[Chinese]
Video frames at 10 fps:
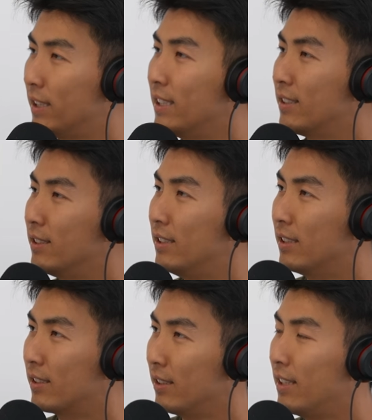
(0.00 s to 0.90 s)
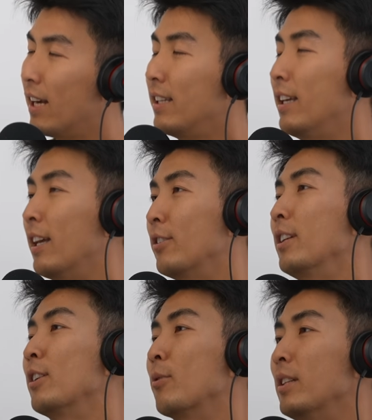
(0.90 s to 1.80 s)
的这件事情跟压力也有
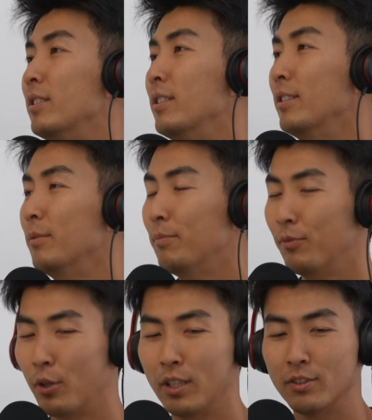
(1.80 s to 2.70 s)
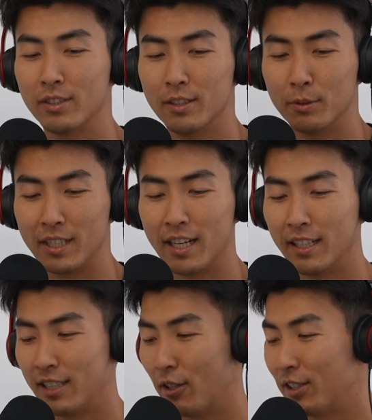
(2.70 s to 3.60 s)
点关系哦。对，就是我现
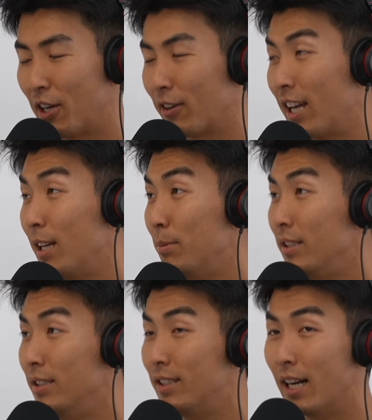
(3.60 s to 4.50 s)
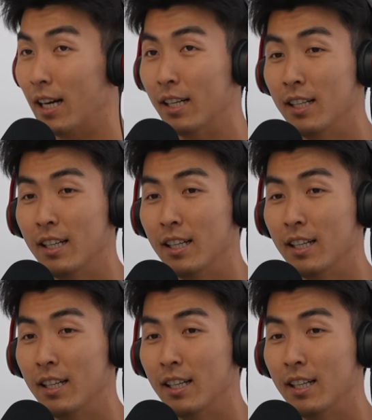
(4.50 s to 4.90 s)
在小小 KB 一下，